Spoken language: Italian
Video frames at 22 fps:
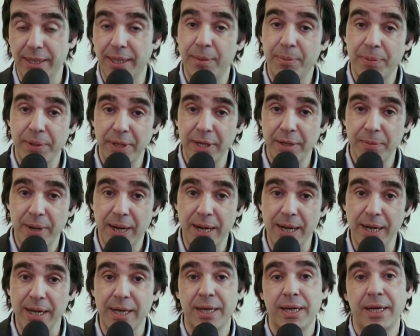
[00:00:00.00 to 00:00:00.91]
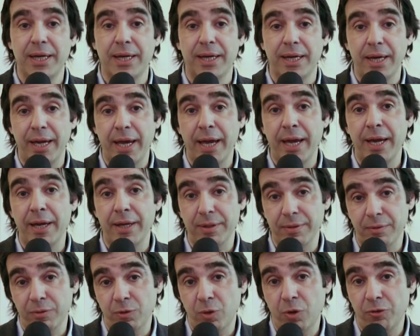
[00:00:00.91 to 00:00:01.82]
La prima è
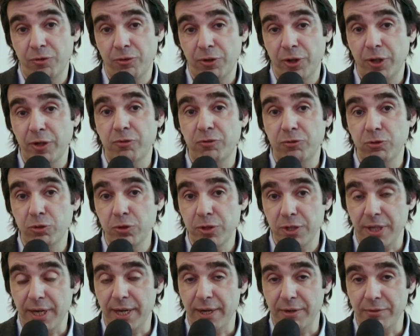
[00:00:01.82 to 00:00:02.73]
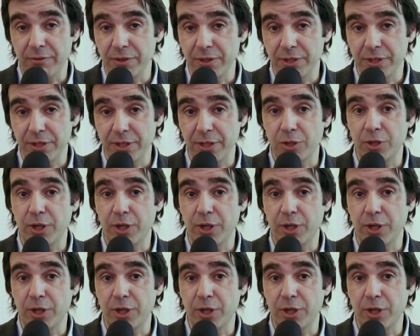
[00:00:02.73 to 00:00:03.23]
offri il full service,